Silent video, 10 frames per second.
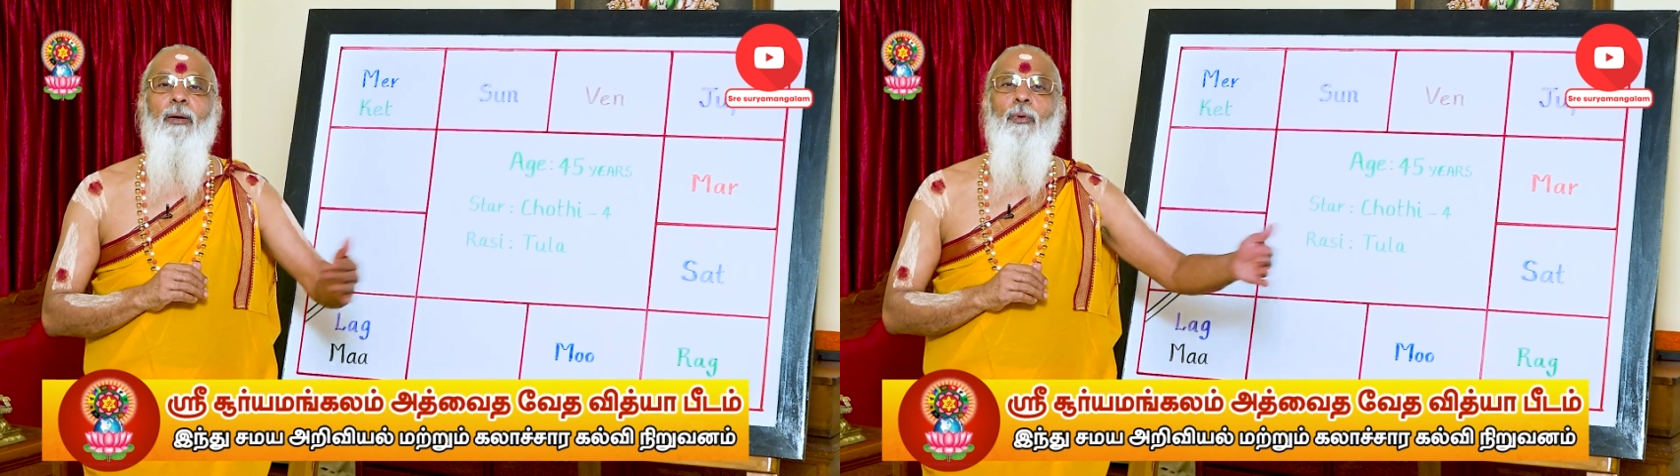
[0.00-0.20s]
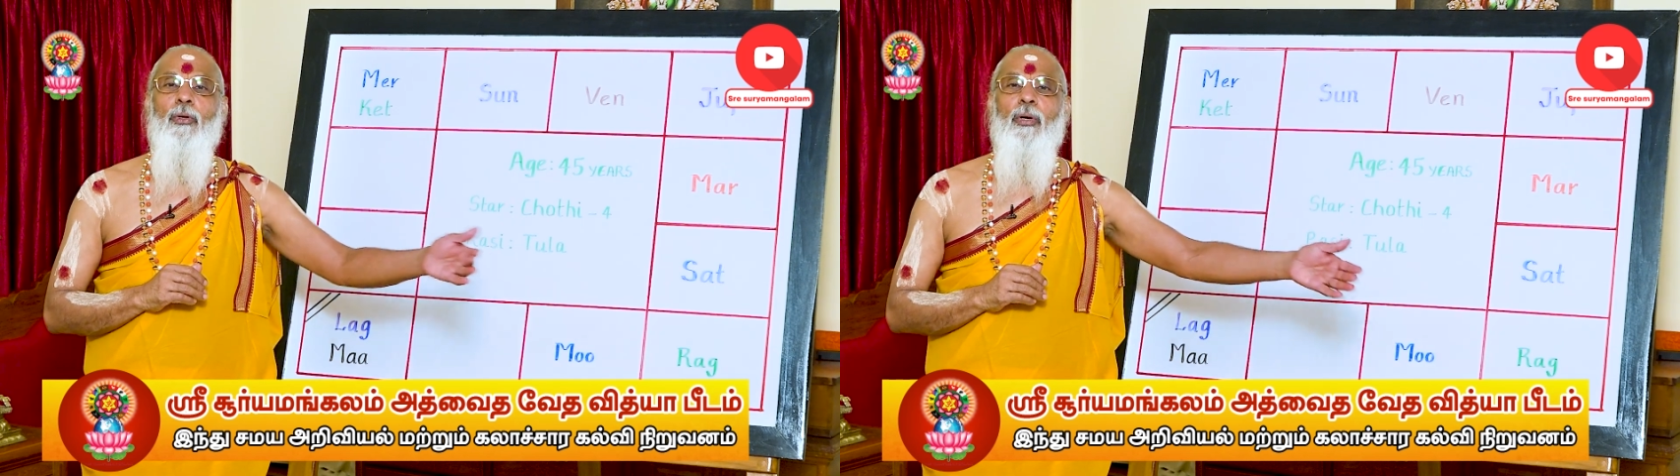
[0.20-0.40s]

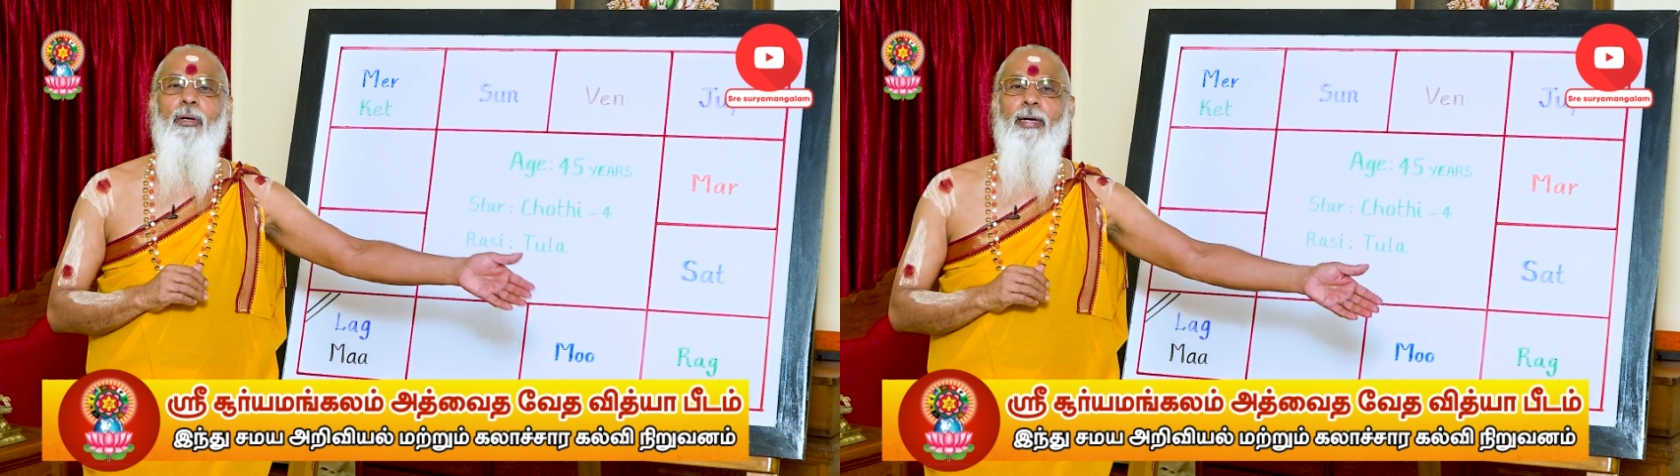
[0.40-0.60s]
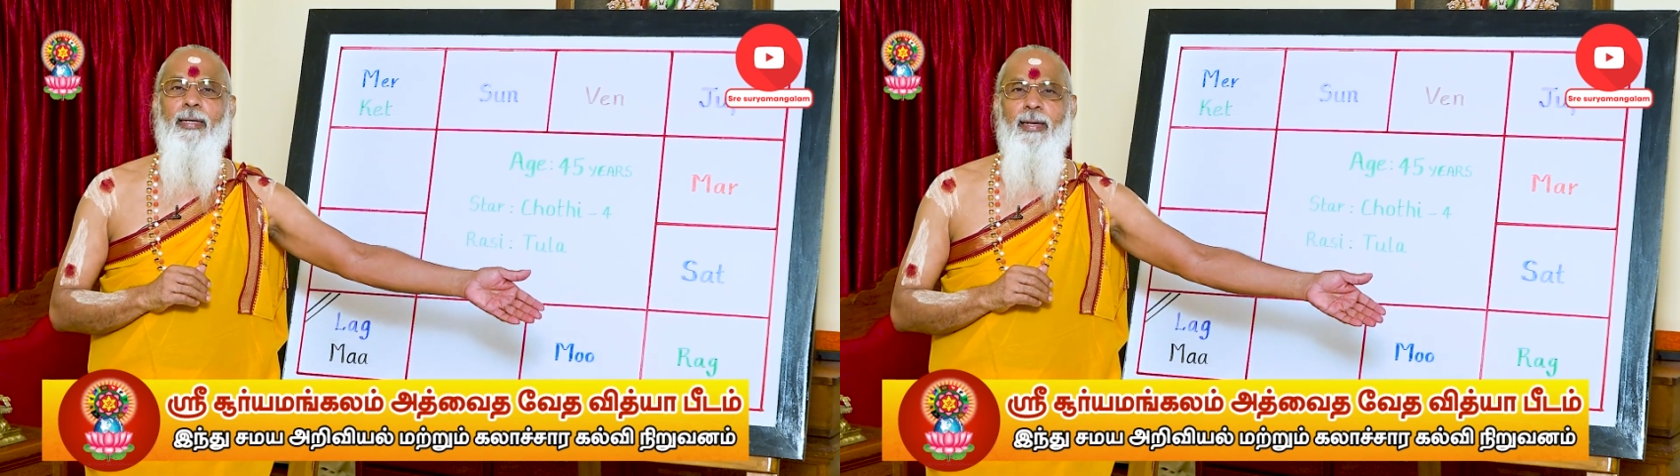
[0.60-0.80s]
பொண்ணோட
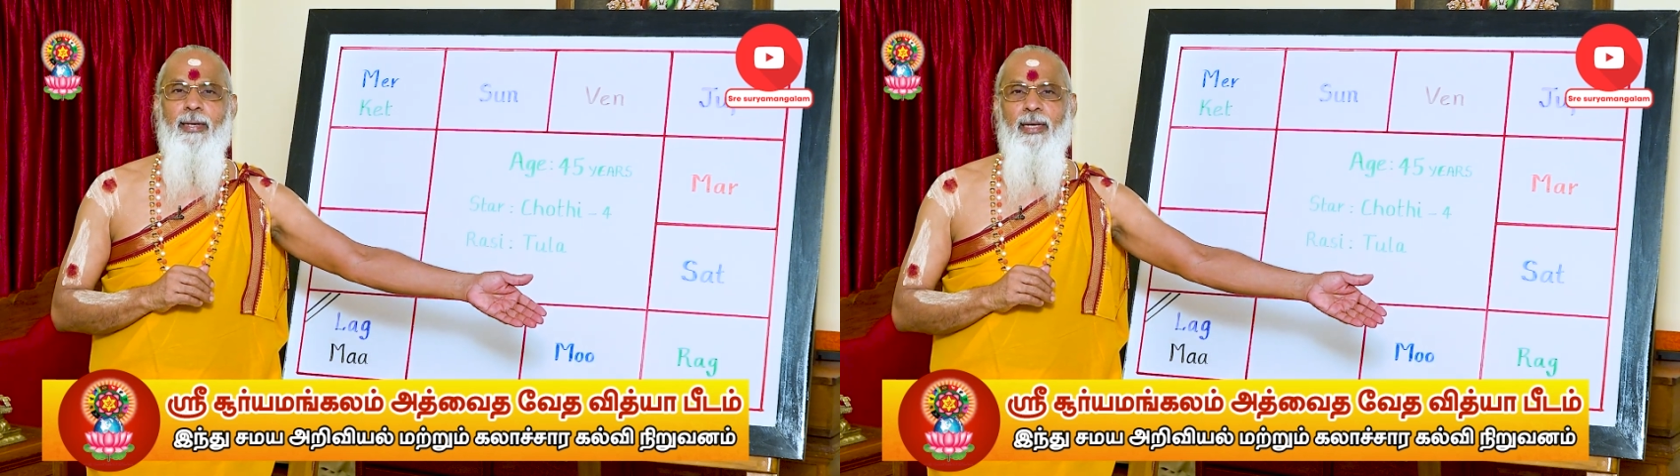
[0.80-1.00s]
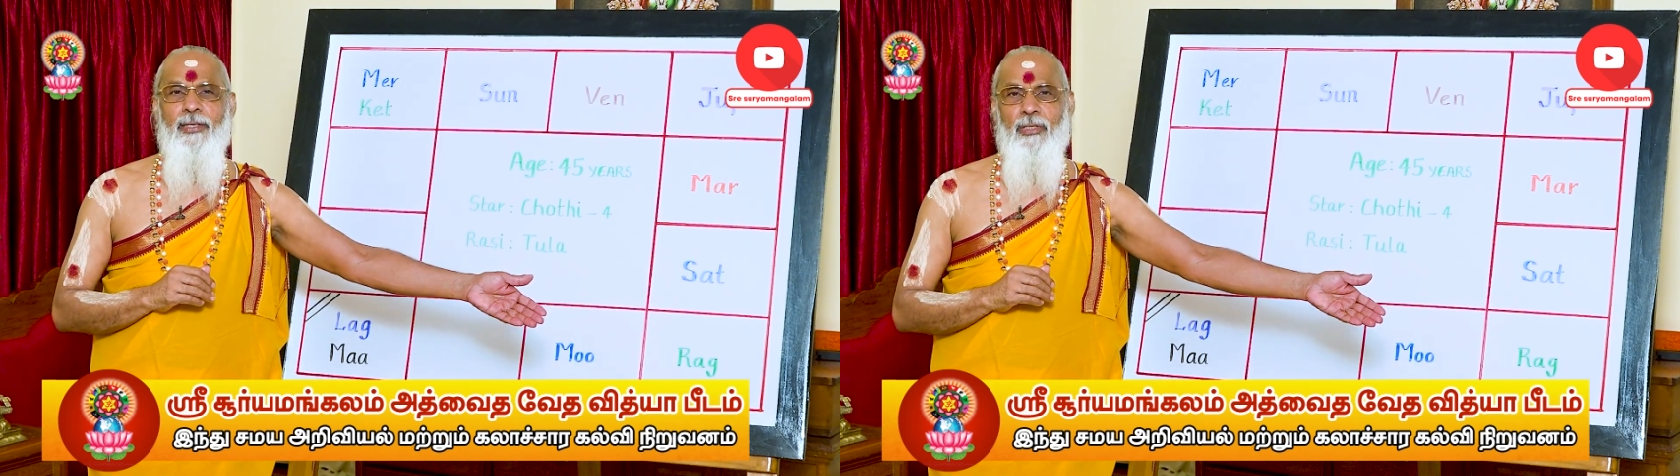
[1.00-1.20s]
வாழ்க்கை
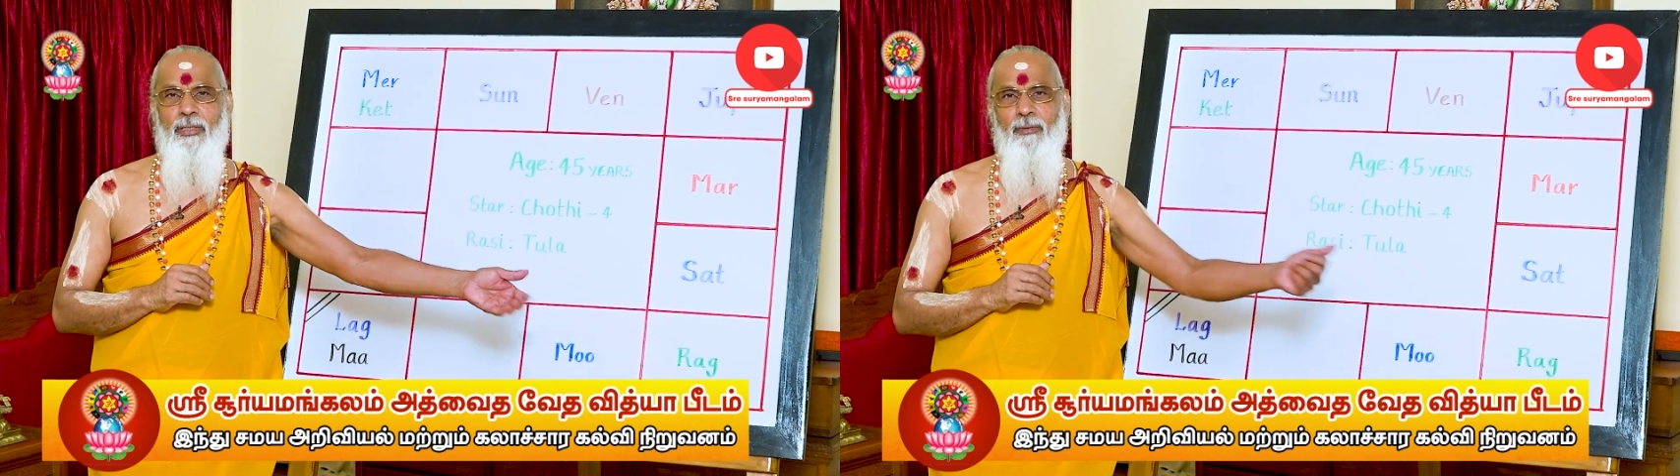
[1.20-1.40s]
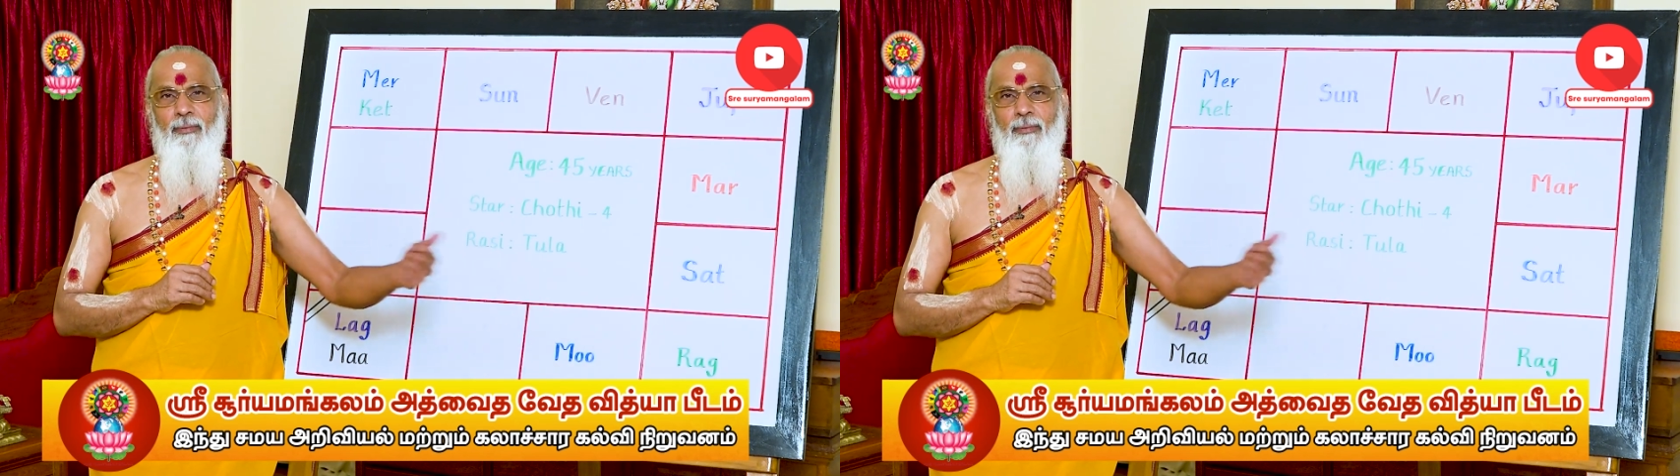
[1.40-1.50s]
என்னாச்சு